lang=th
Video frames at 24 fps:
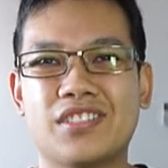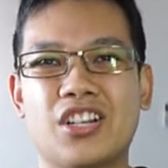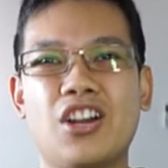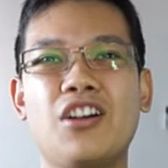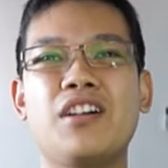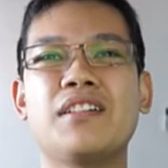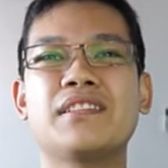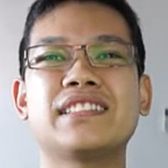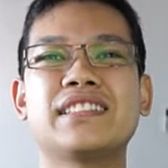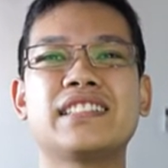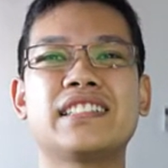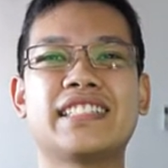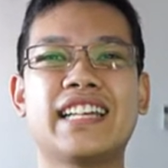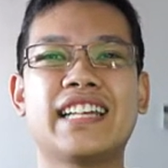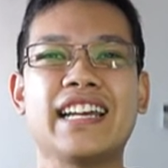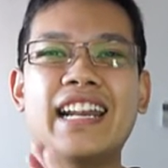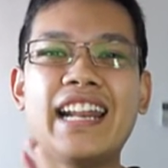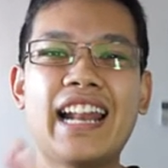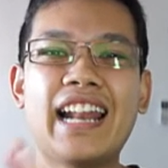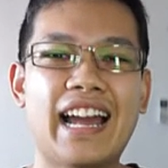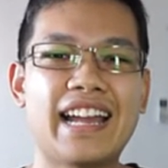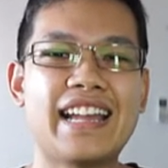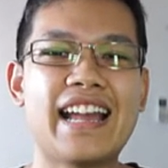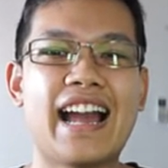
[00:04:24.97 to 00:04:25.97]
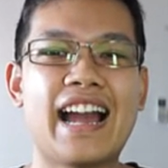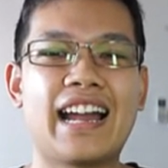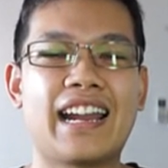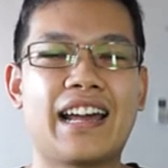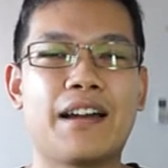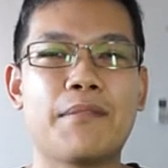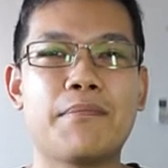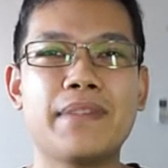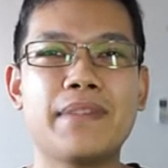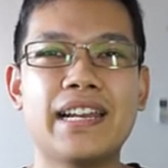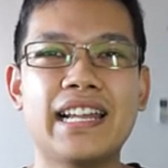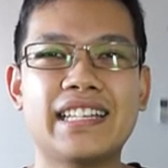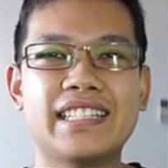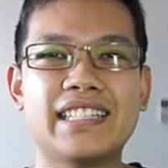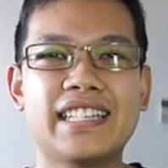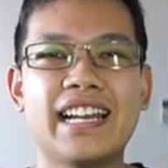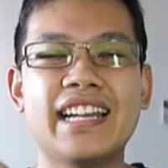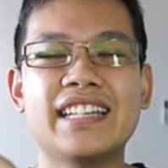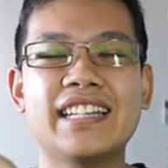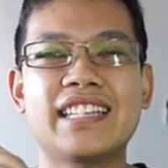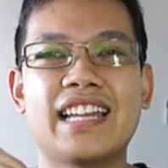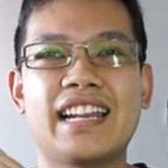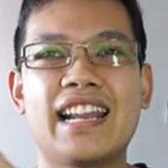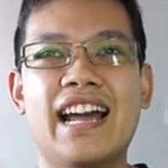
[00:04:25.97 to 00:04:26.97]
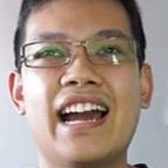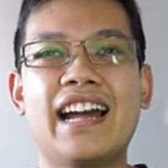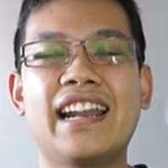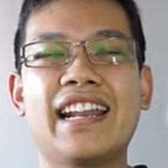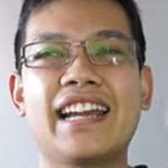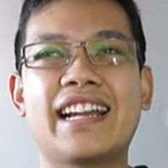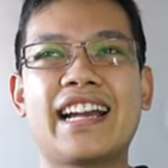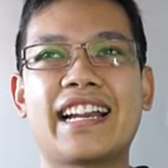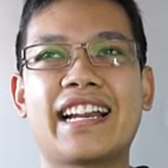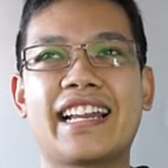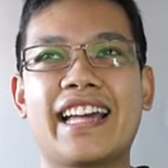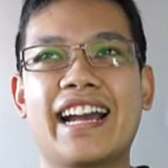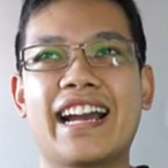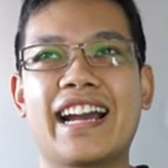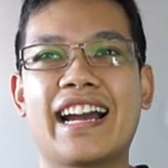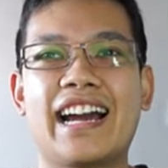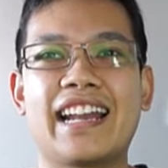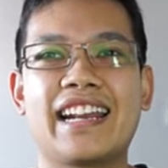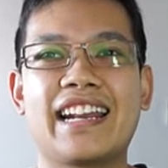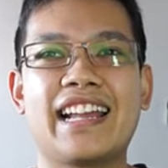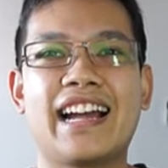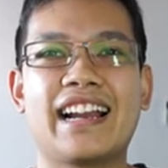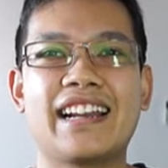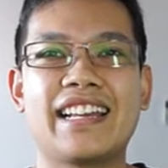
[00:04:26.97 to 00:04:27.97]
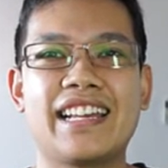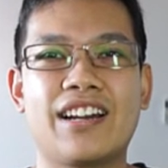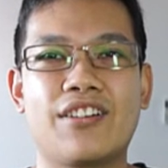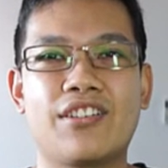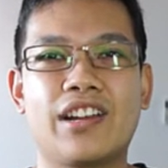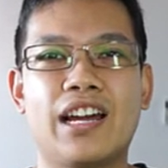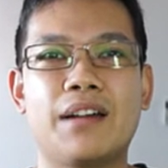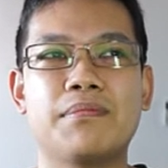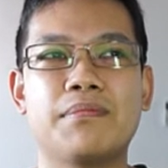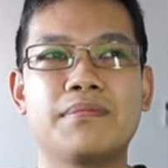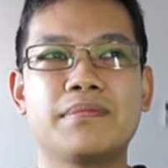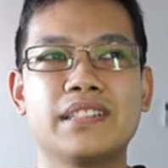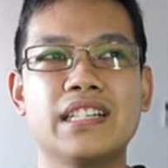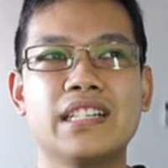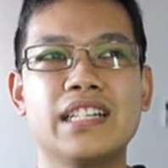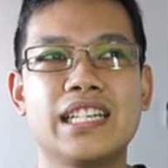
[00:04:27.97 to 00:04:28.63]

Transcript: ก็ใช้ได้หลายอย่างครับ ไม่ได้แค่ชนะในการแข่งขันอย่างเดียวนะครับ